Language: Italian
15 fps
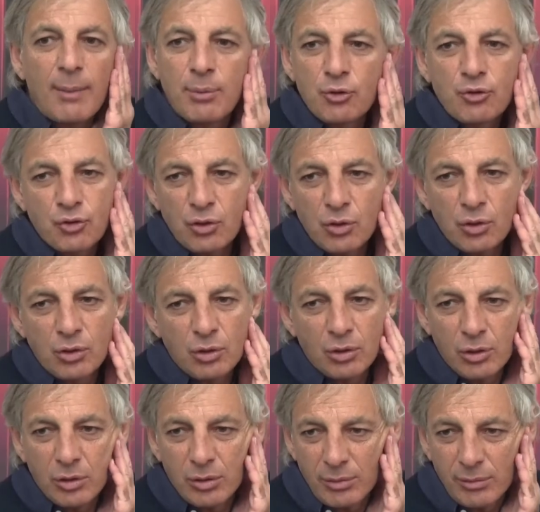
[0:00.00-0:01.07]

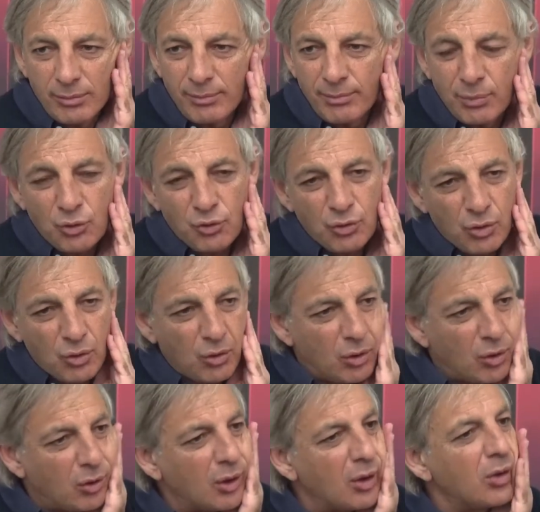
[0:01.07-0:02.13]
possono,
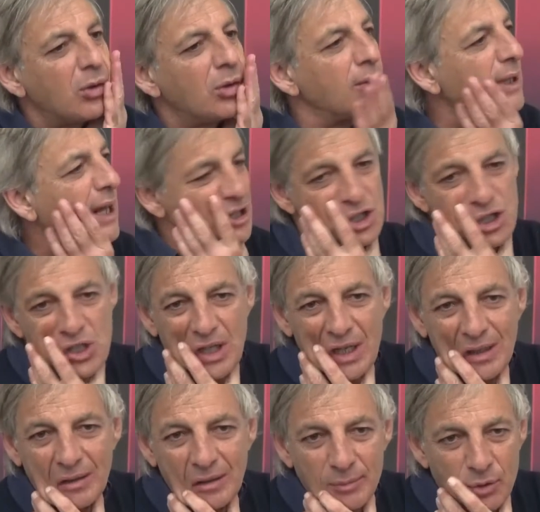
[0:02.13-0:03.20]
possono eh,
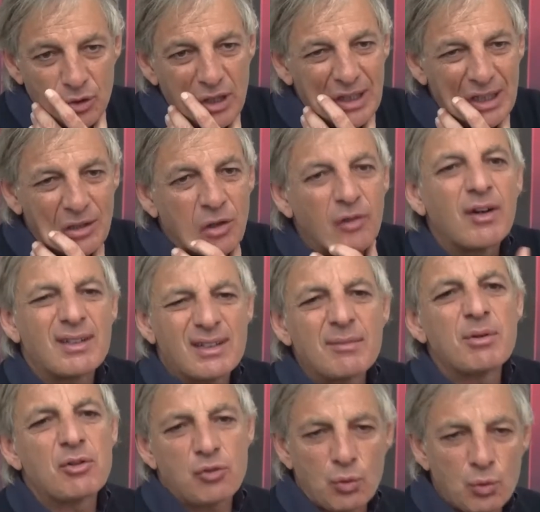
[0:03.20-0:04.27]
nascere. L'importante è trovare
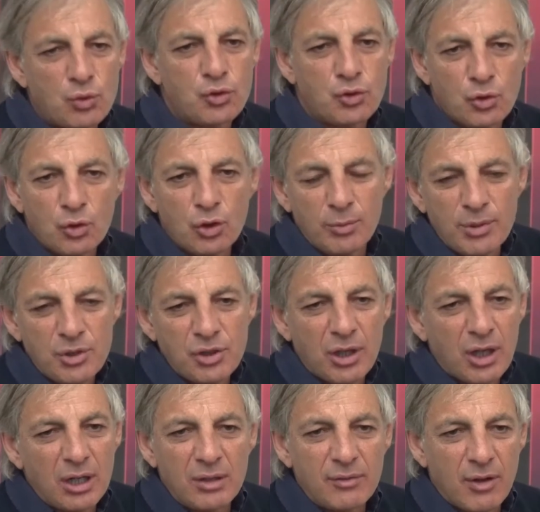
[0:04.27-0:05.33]
sempre soluzioni per
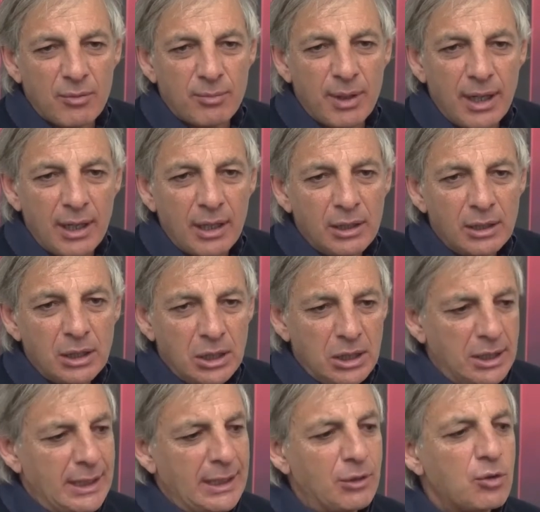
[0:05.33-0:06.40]
cercare di far bene.
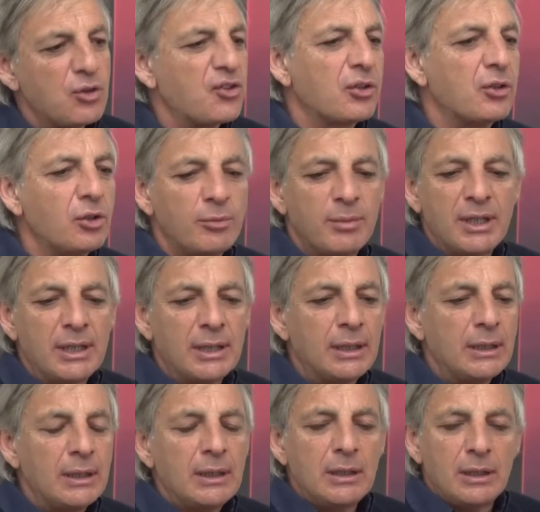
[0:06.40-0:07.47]
E noi secondo
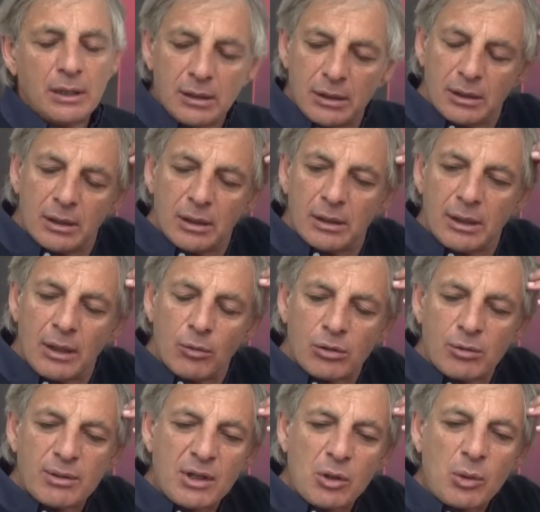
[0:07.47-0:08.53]
me nelle
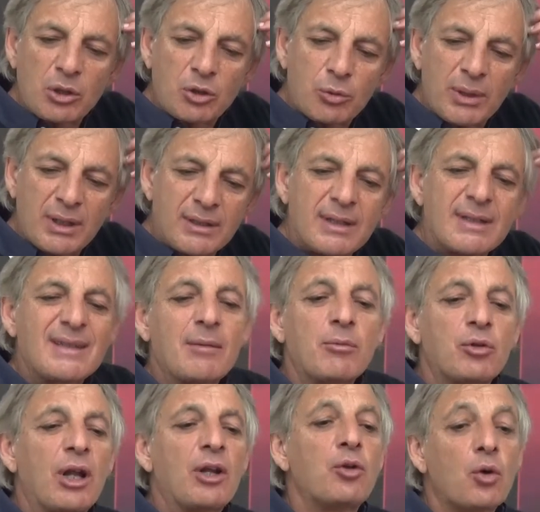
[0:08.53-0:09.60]
ultime 3-4 partite stiamo
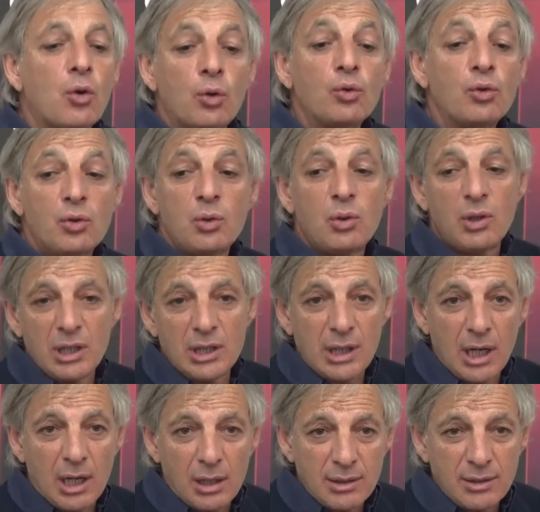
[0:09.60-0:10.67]
dando
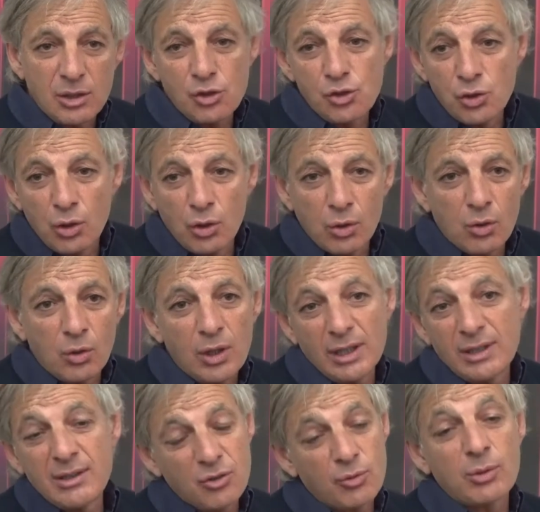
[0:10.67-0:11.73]
continuità di gioco e
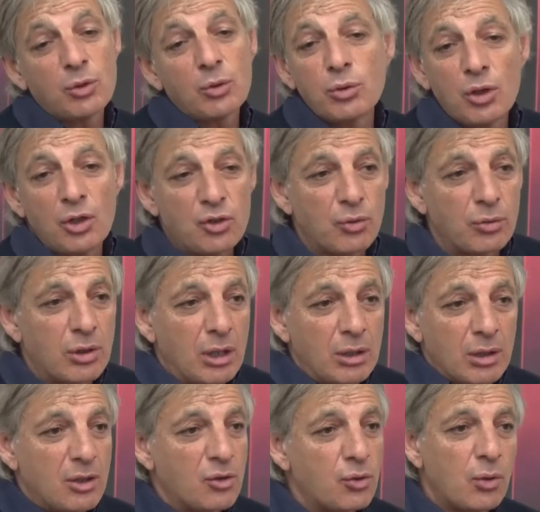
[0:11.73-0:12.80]
soprattutto di risultato,
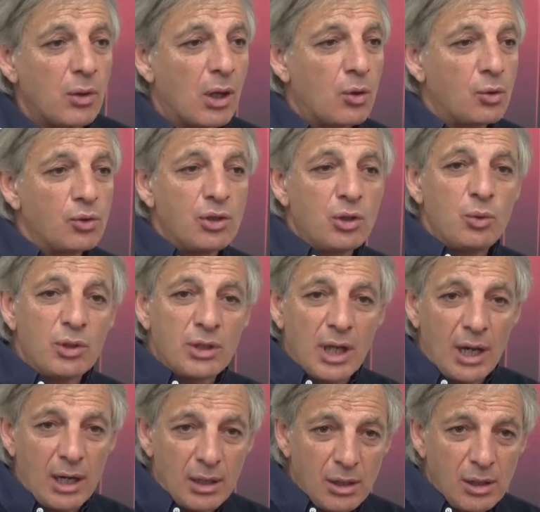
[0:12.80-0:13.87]
perché solo la
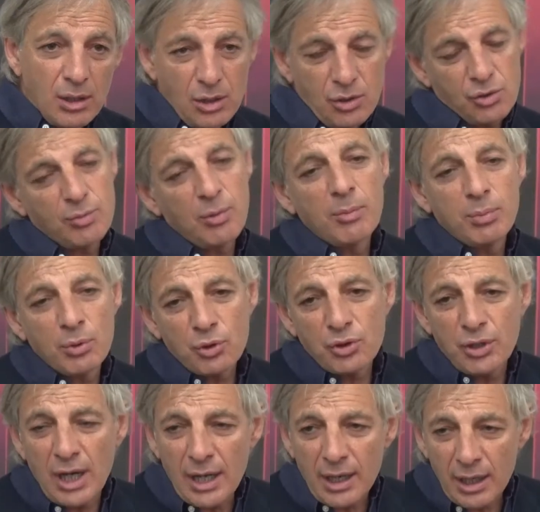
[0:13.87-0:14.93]
continuità ci può
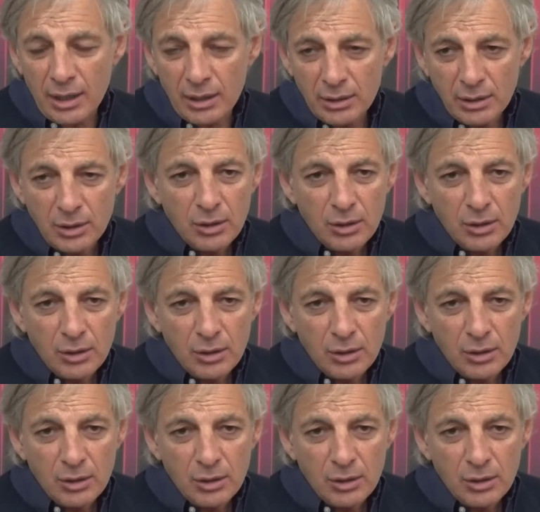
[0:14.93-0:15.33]
portare